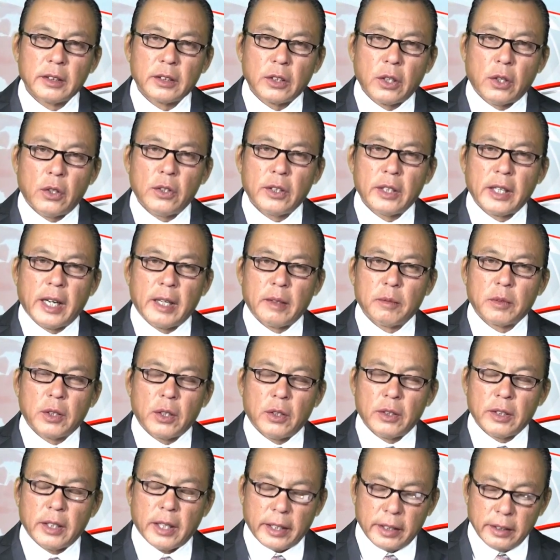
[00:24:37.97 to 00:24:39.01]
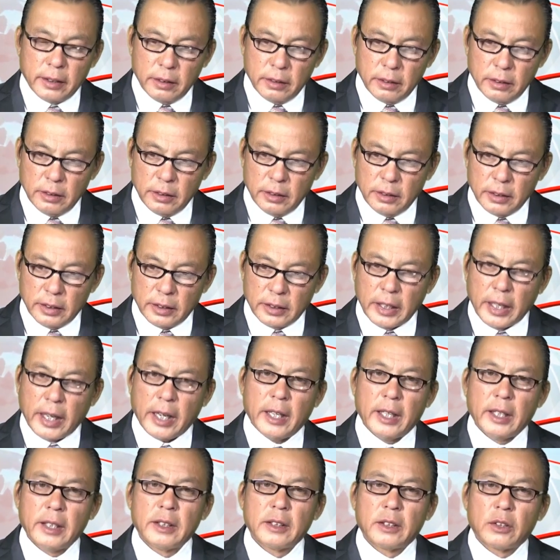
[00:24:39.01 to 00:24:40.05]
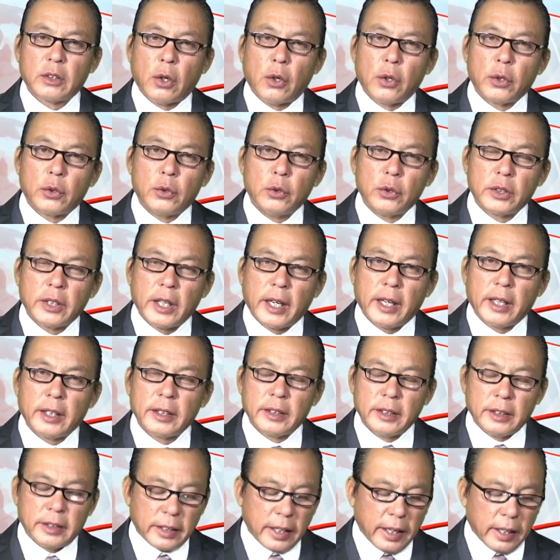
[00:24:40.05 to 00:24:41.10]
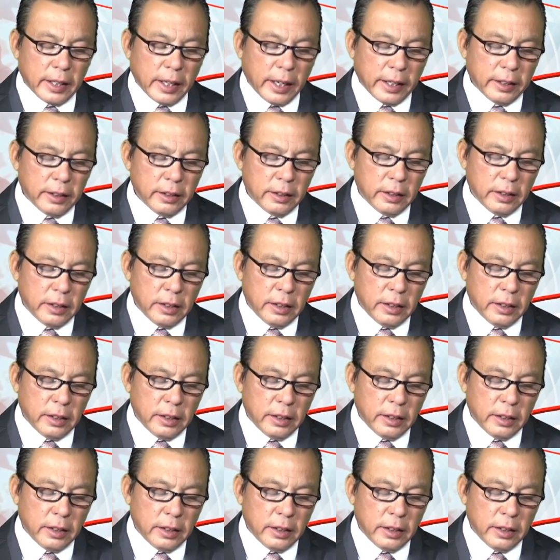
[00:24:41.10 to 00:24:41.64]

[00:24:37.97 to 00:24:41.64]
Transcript: con làm con lãnh cha tội của cha thì cha lãnh